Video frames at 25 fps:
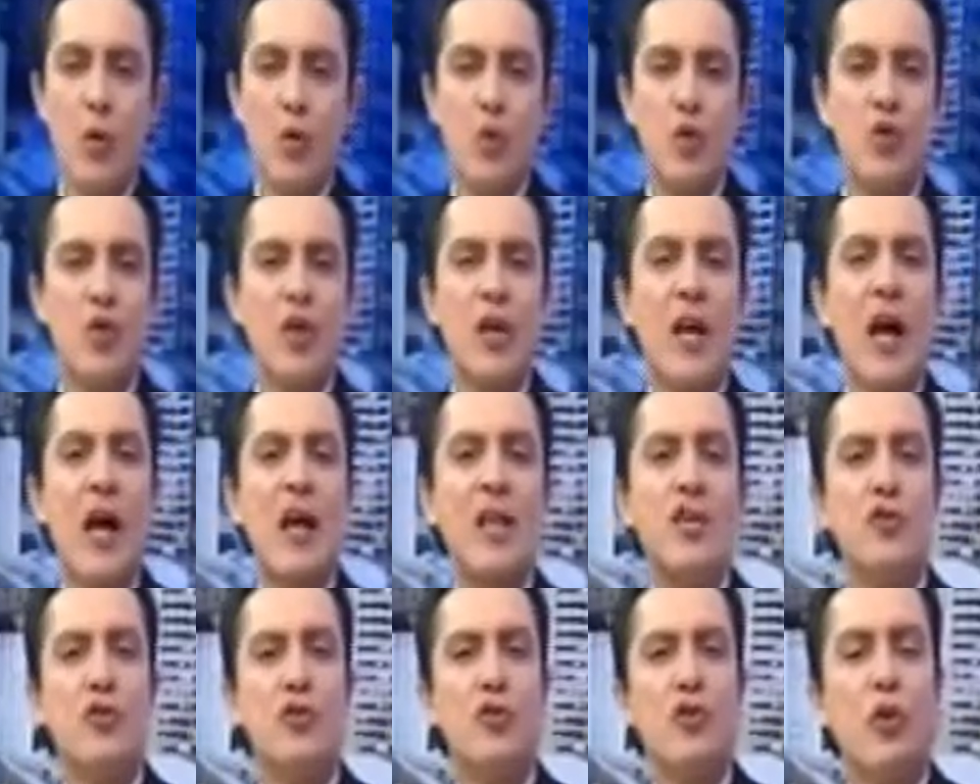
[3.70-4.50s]
Os
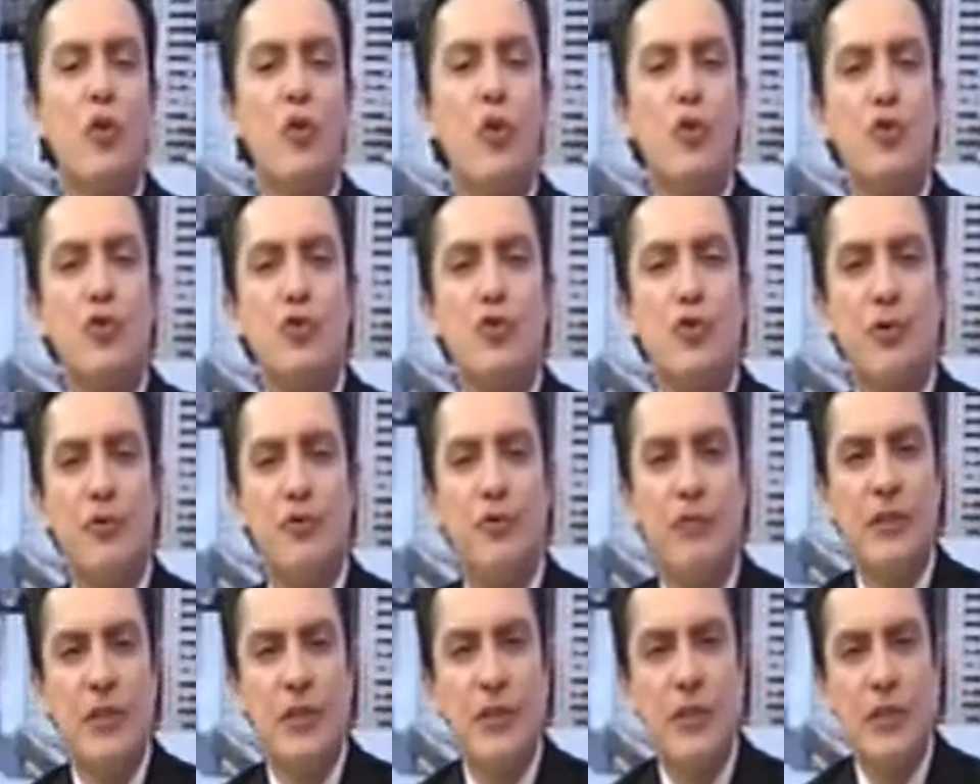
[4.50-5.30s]
casos de
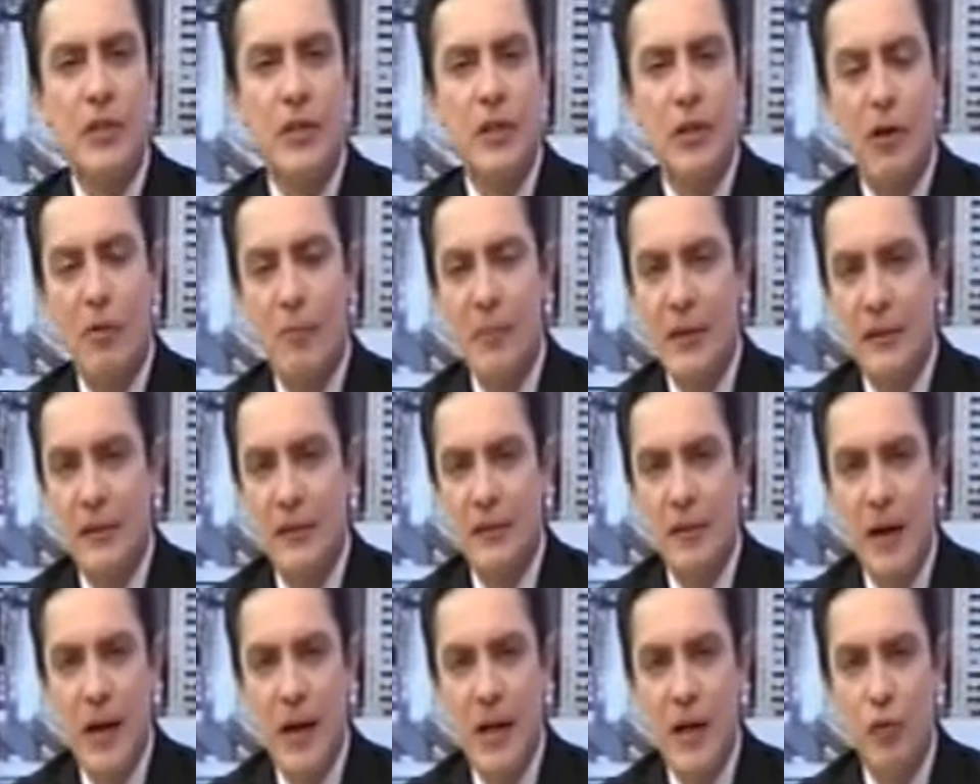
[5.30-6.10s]
conjuntivite têm
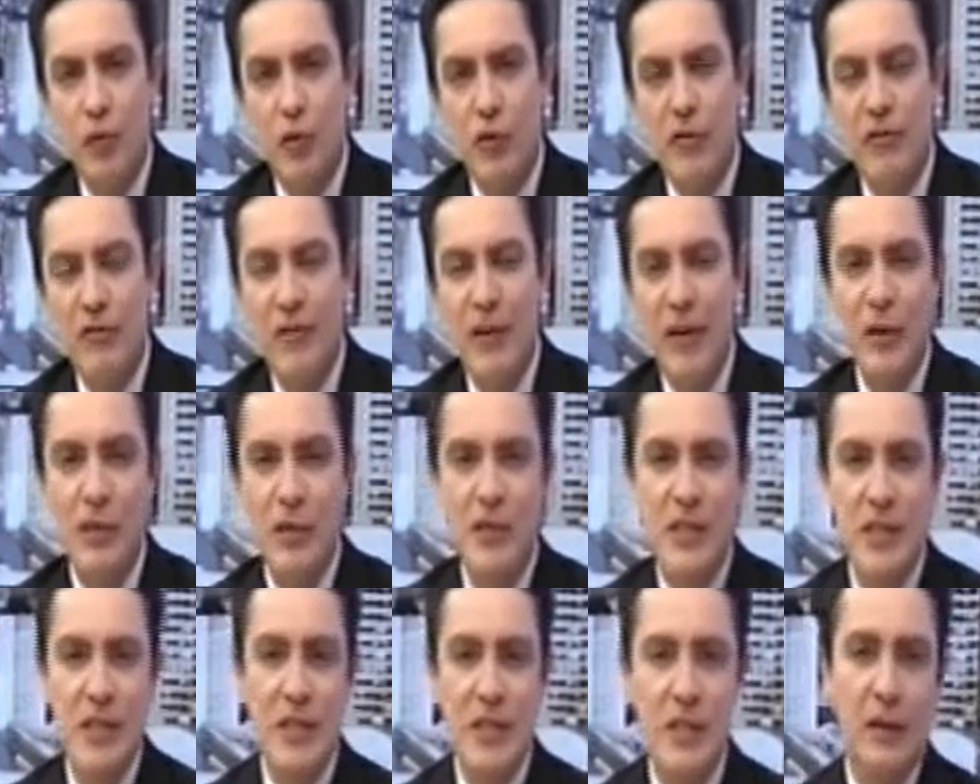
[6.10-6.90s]
aumentado em
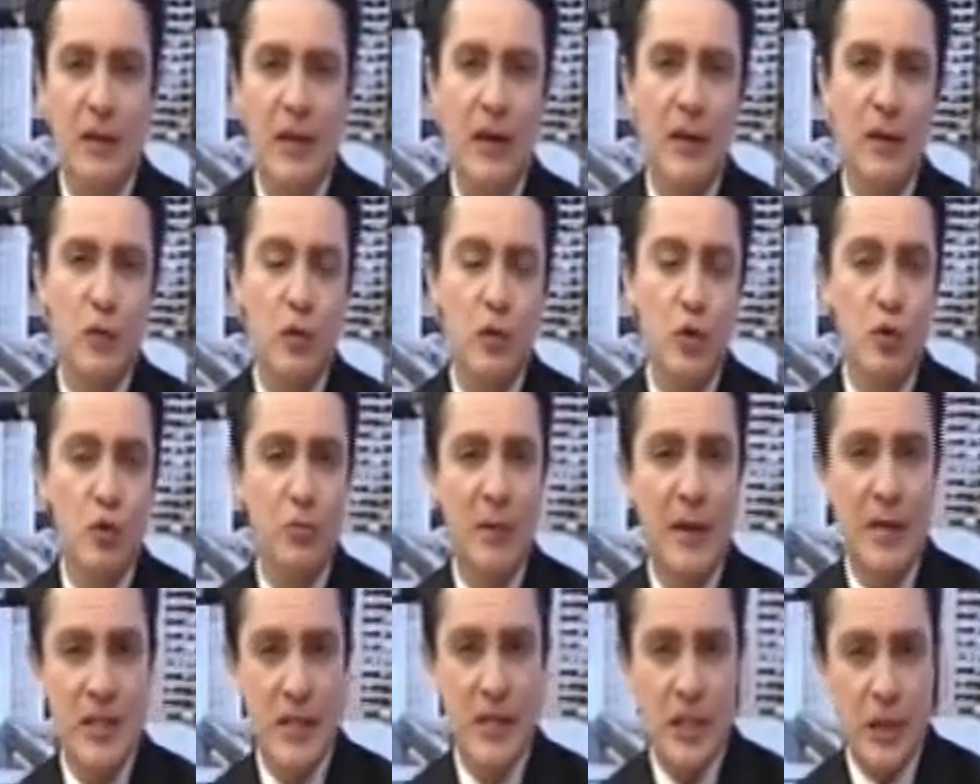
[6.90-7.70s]
vários estados do
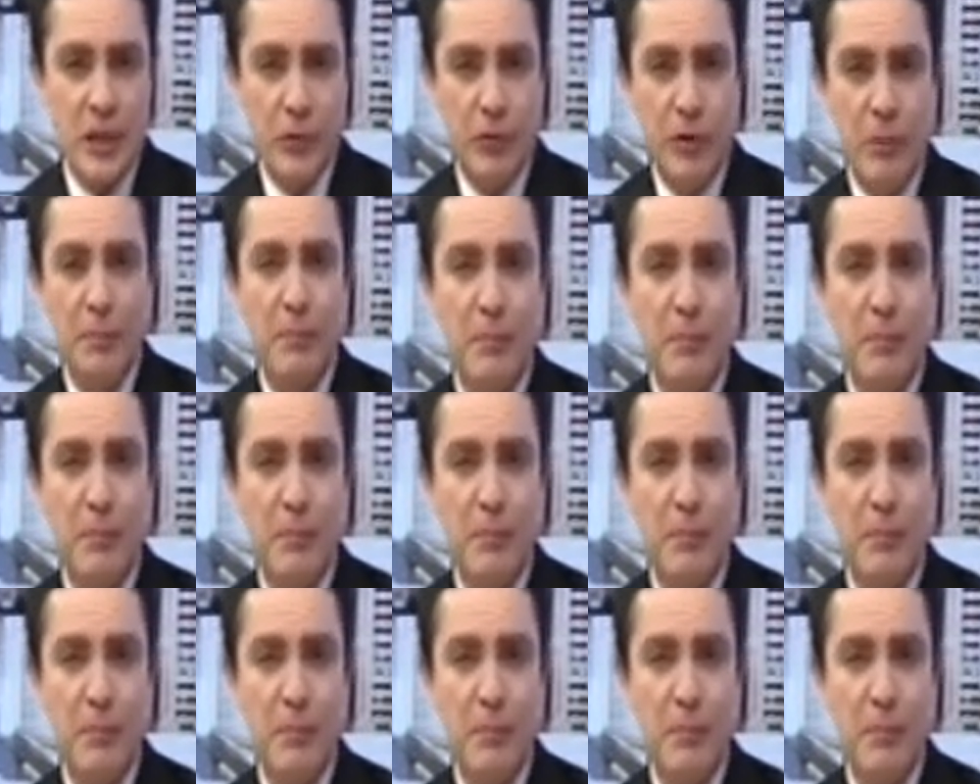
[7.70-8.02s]
Brasil.